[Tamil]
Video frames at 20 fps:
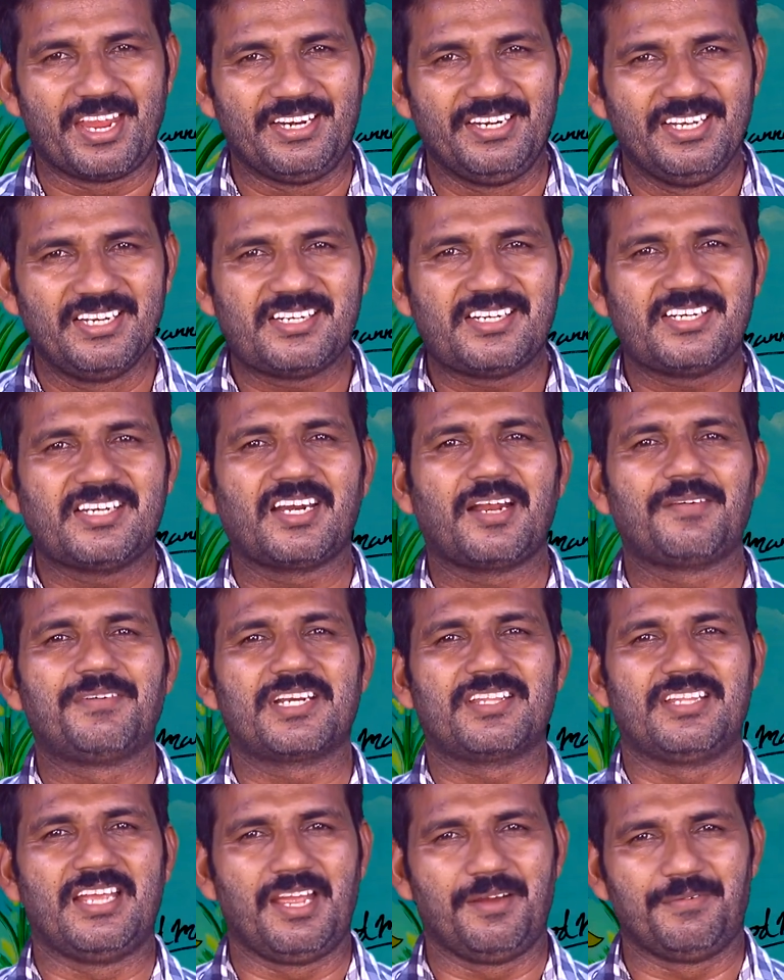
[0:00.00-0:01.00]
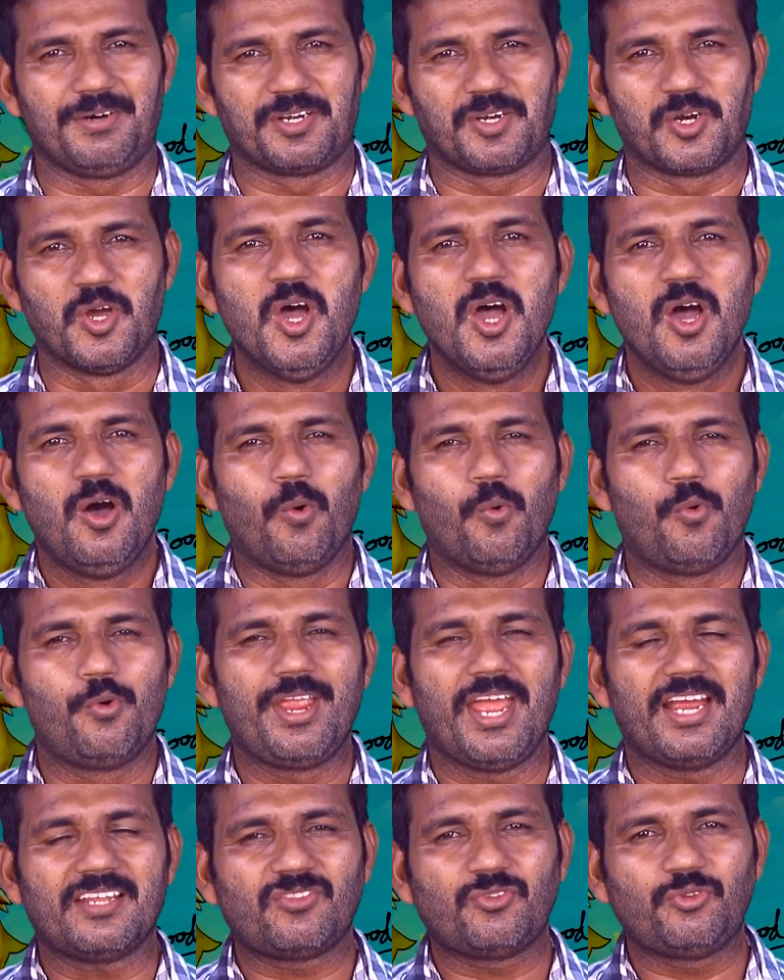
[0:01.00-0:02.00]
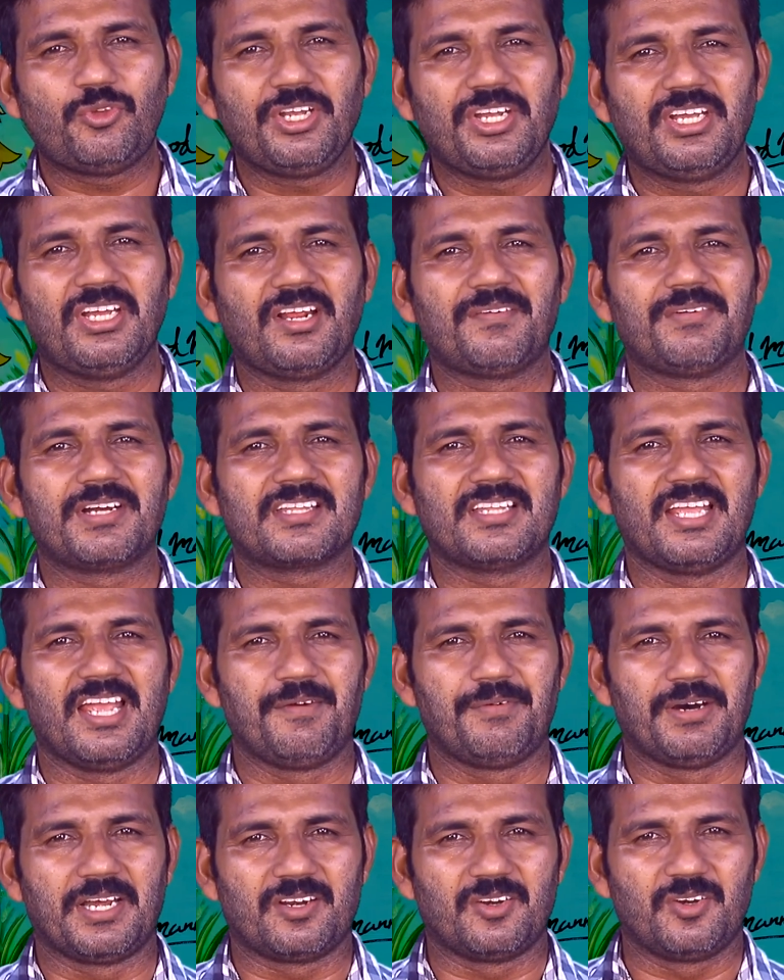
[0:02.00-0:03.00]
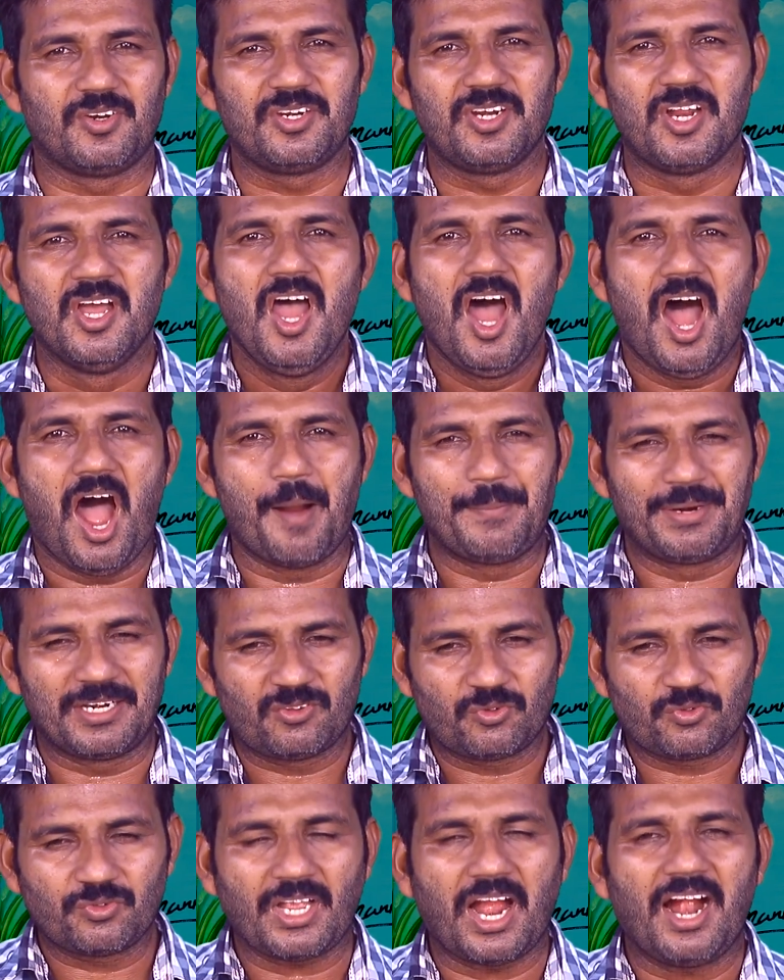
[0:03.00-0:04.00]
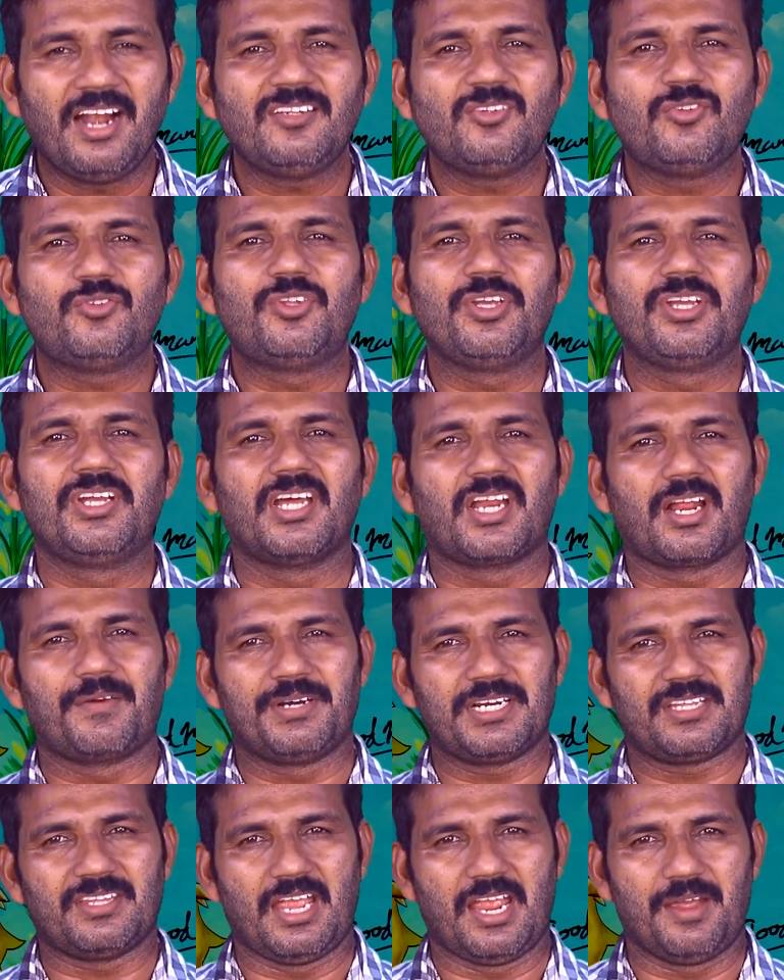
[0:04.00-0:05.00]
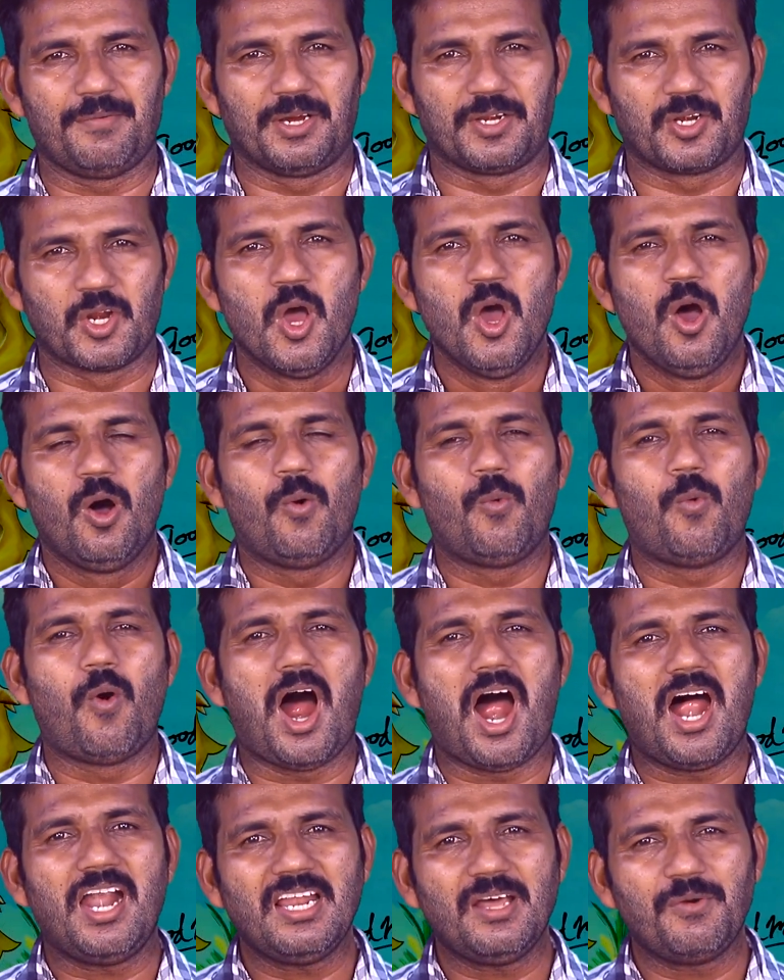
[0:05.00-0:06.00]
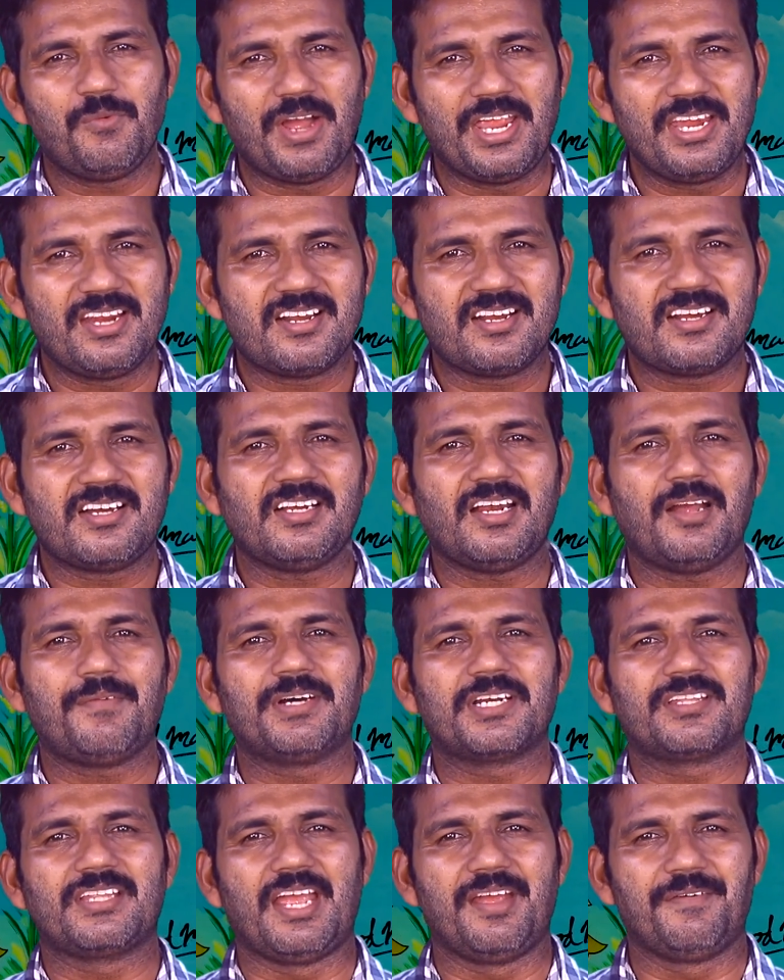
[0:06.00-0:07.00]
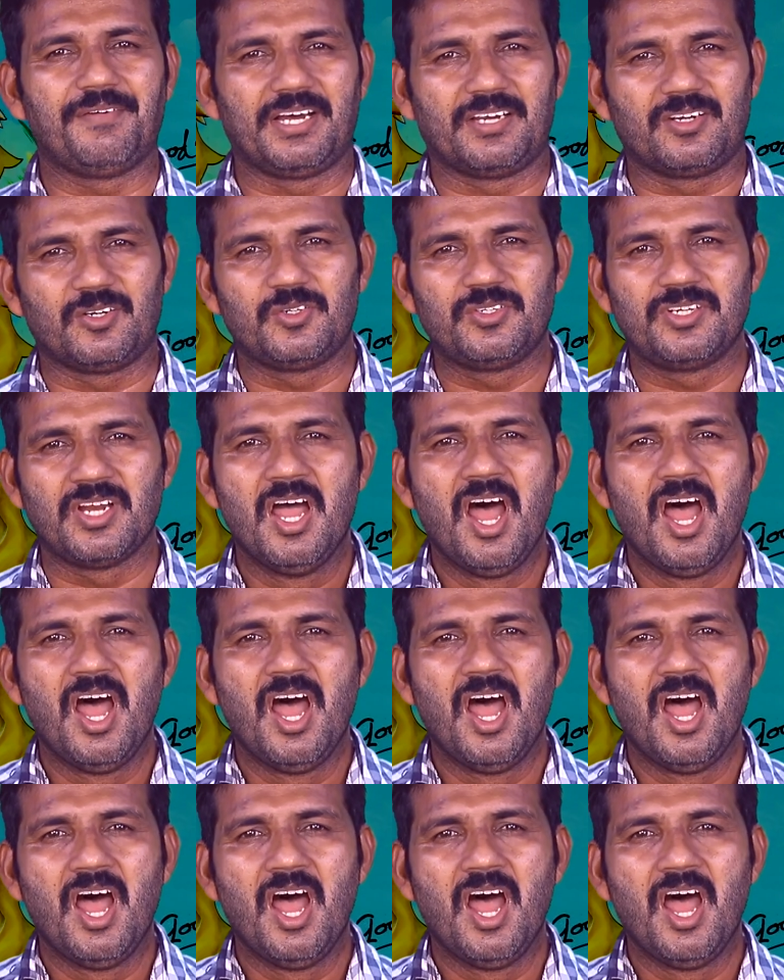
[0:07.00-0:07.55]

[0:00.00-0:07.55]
எடுக்கிறவர் தேவன் உயர்த்துகிறவர் தேவன் அவன் தாழ்த்துகிறவர் தேவன் வாழ வைக்கிறவர் தேவன்